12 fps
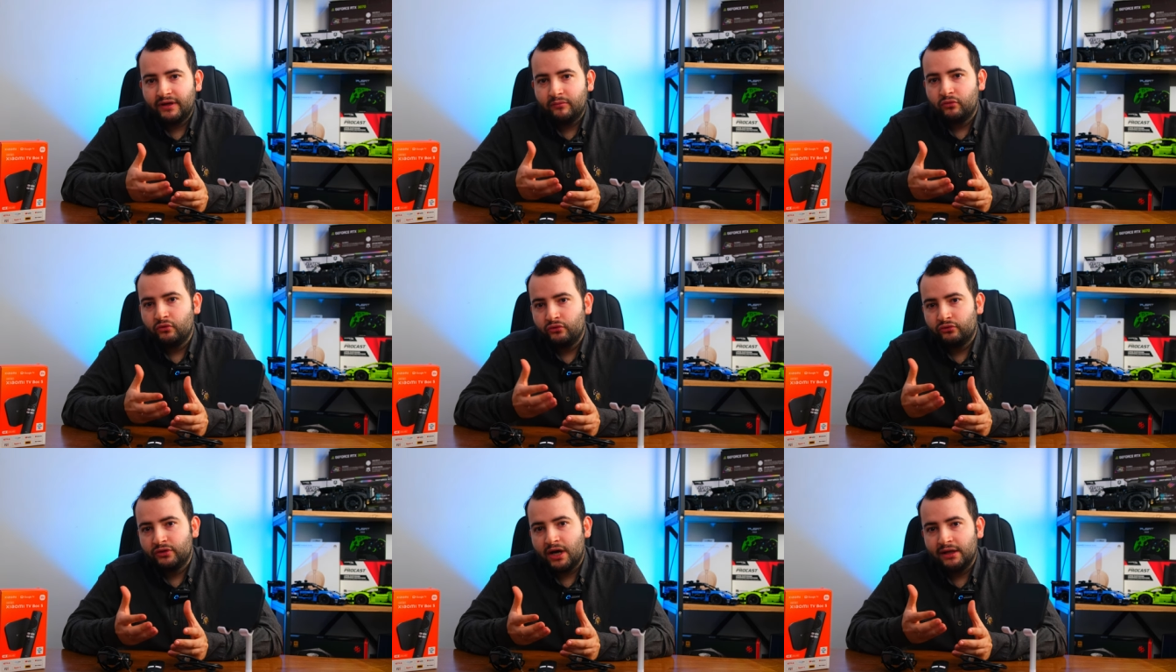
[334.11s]
ve bu
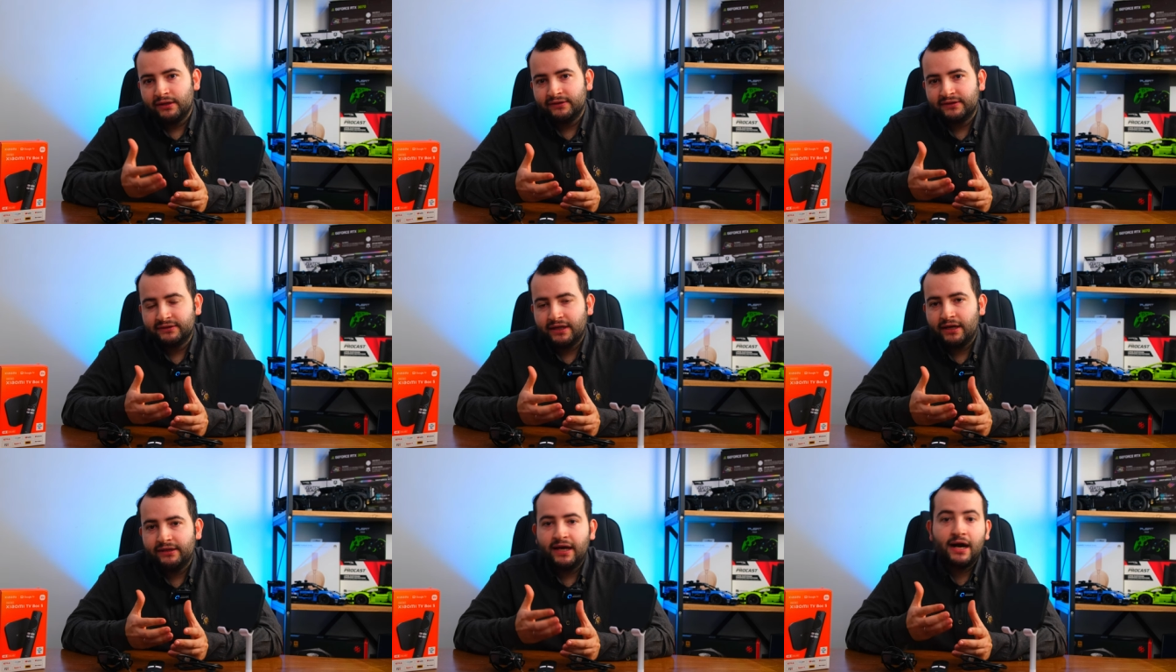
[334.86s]
ürünü alanın
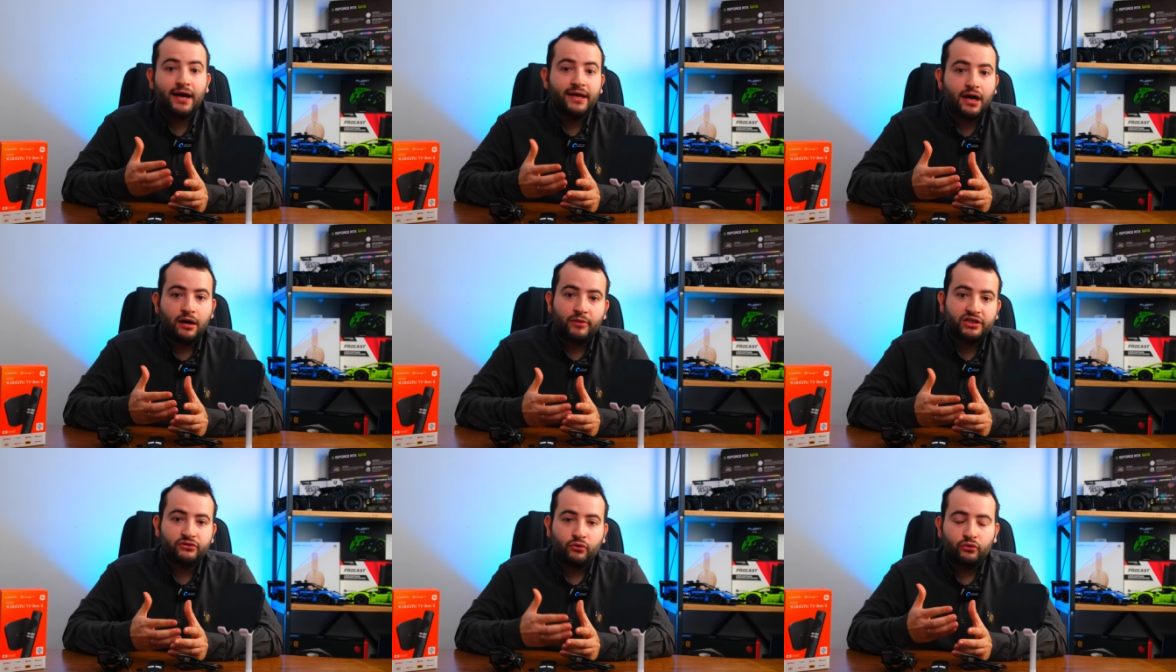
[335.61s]
da nihai
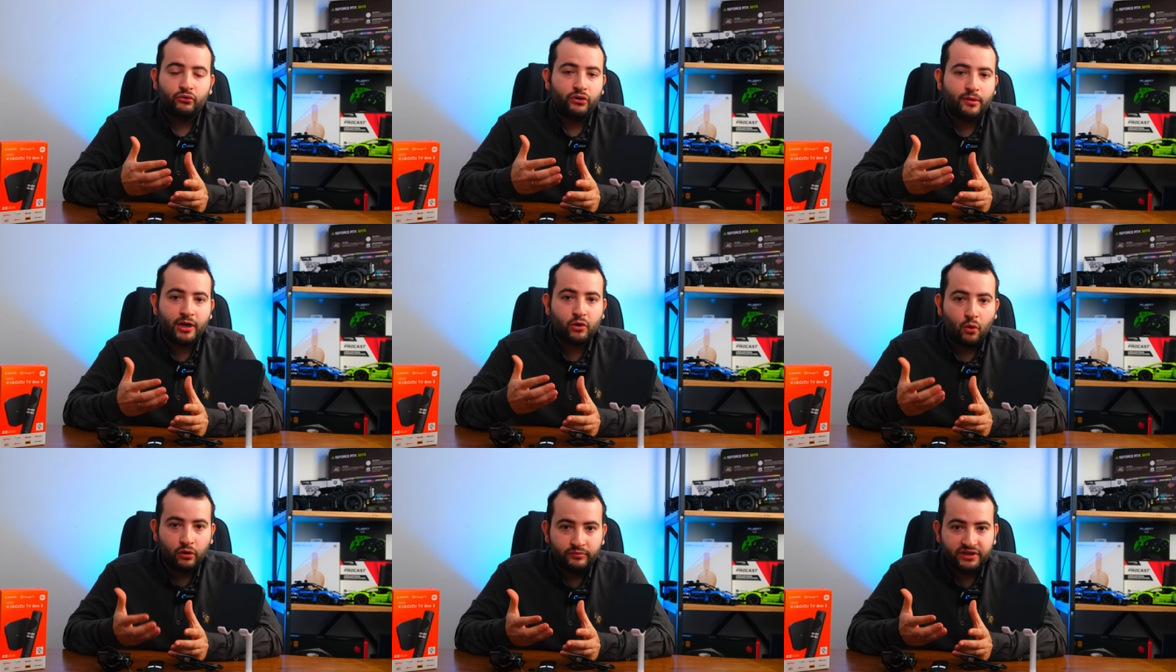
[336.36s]
amacı oyun
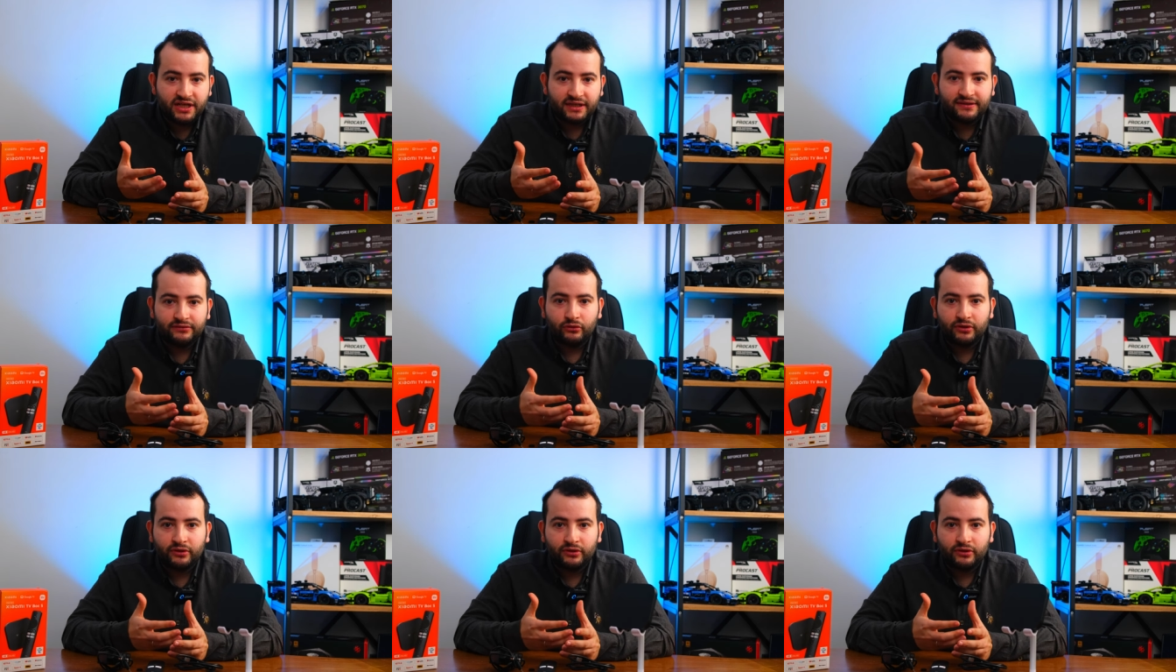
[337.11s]
oynamak olmayacaktır.